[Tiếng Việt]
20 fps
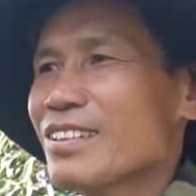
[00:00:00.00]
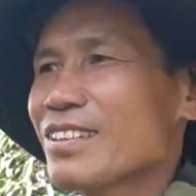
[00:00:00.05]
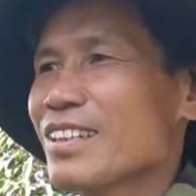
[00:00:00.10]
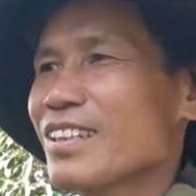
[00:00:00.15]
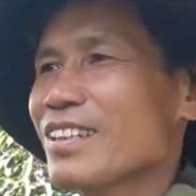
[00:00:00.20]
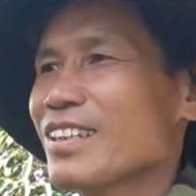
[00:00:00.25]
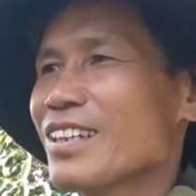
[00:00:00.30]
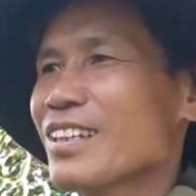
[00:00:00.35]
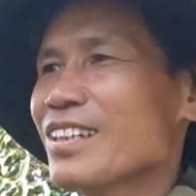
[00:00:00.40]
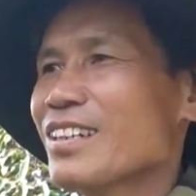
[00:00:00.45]

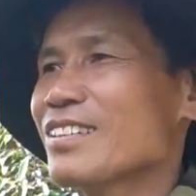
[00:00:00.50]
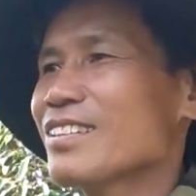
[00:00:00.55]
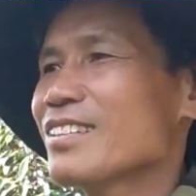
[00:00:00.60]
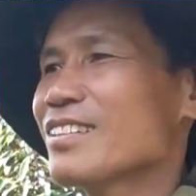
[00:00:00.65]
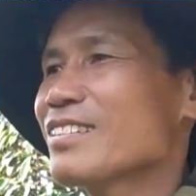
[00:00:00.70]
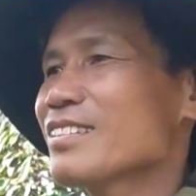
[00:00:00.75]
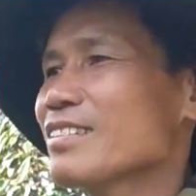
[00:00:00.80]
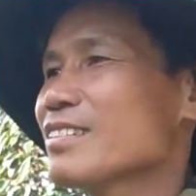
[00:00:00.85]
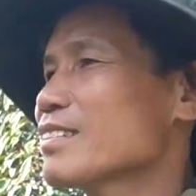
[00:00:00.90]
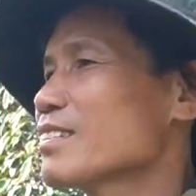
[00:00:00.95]
Thì
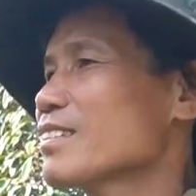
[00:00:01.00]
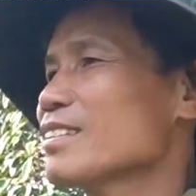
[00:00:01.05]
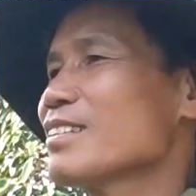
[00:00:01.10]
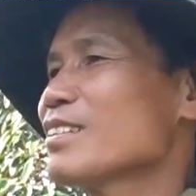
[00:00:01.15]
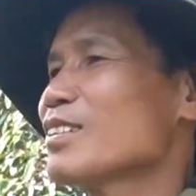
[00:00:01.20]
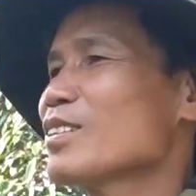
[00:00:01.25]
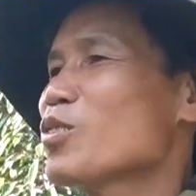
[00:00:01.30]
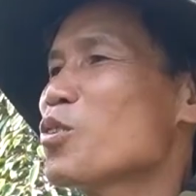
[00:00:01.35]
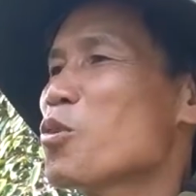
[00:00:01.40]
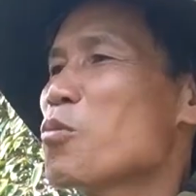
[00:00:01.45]

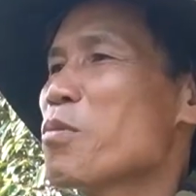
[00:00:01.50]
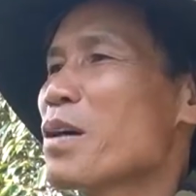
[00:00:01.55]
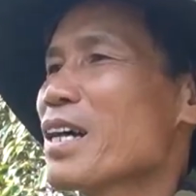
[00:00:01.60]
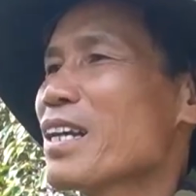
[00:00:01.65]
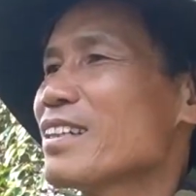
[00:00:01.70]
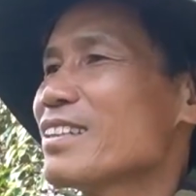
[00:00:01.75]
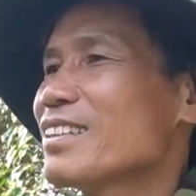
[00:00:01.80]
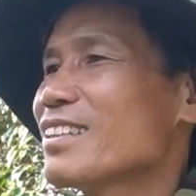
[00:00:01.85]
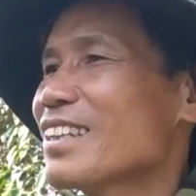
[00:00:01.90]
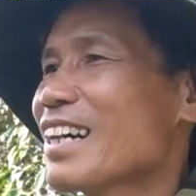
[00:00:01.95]
không biết
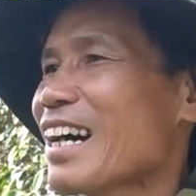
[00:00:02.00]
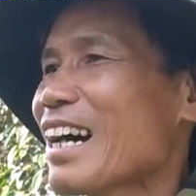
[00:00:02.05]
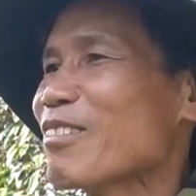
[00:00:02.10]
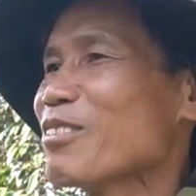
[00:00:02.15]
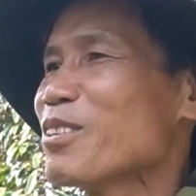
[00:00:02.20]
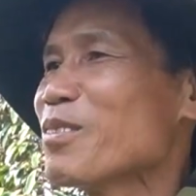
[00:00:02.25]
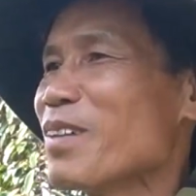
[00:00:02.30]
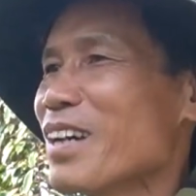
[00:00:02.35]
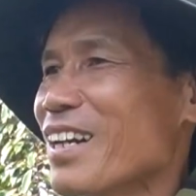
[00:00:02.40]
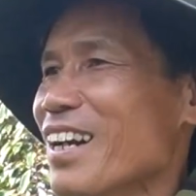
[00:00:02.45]
là như thế nào
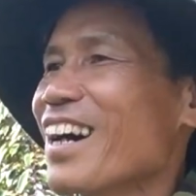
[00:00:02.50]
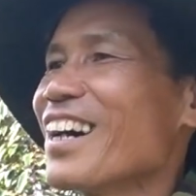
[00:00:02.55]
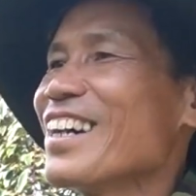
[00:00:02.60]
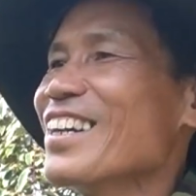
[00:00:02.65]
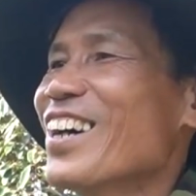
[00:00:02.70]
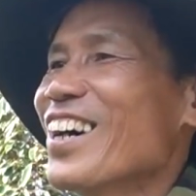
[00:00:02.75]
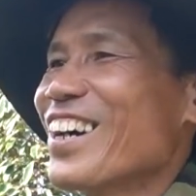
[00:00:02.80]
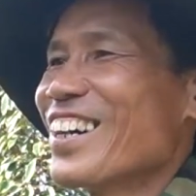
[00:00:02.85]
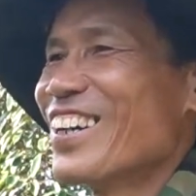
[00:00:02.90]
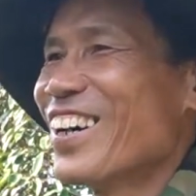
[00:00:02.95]
nhưng mà lời
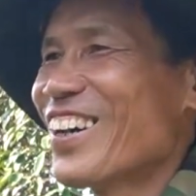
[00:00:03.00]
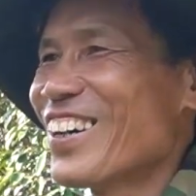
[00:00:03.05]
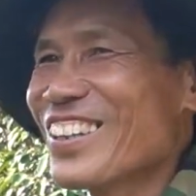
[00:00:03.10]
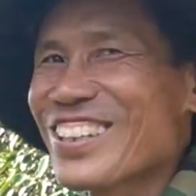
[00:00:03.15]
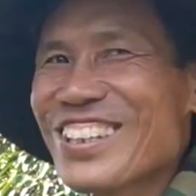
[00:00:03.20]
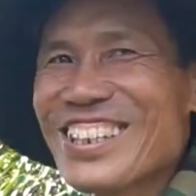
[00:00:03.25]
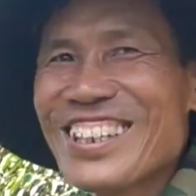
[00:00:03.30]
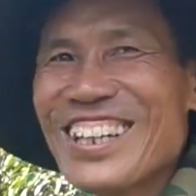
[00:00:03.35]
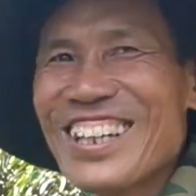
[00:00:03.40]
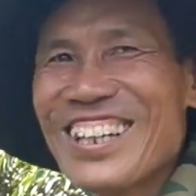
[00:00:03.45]
là đó
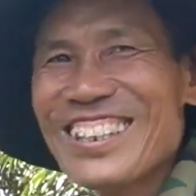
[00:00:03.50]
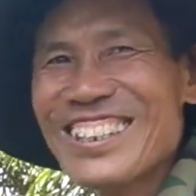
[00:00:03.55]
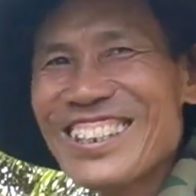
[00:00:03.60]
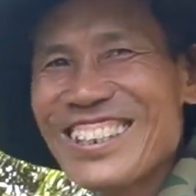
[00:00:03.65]
thôi.